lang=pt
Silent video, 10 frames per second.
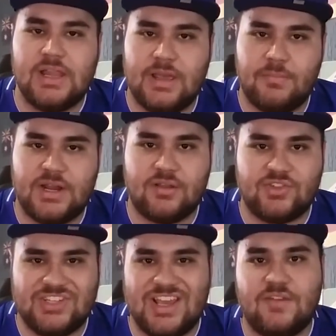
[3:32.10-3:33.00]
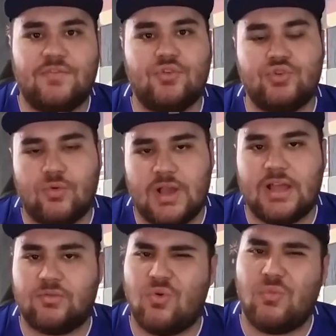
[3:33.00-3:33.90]
Lembrando, se ele for
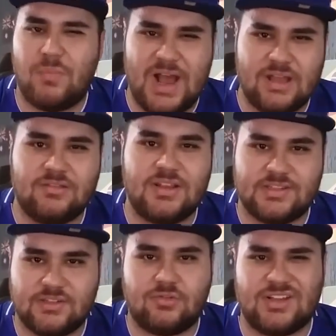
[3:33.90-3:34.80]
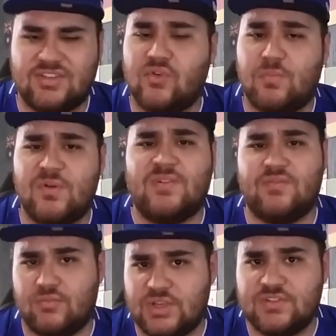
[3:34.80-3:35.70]
julgado culpado nessa situação, que
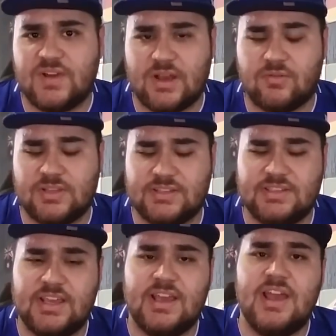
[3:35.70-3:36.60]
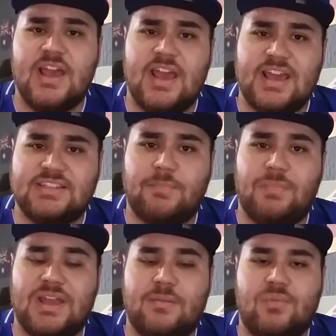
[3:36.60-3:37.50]
provavelmente vai acontecer, essa
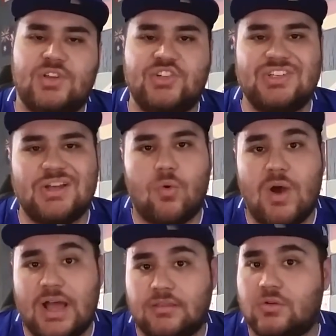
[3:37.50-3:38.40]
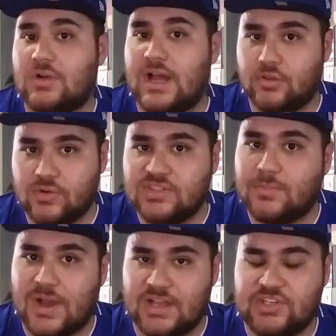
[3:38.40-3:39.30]
pena pode ir de 4 a 12
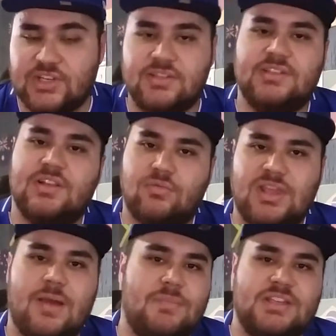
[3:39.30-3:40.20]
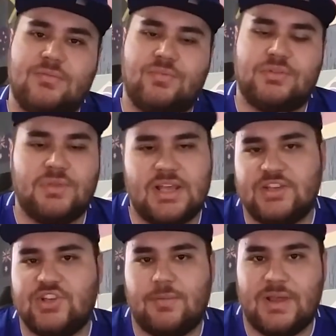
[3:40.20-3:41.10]
partidas. Então tem a mesma
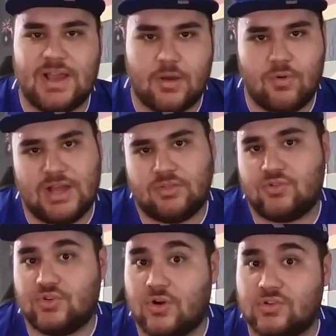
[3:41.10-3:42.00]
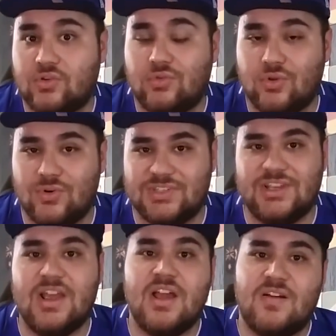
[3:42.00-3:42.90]
possibilidade dele pegar 4 jogos ou 12.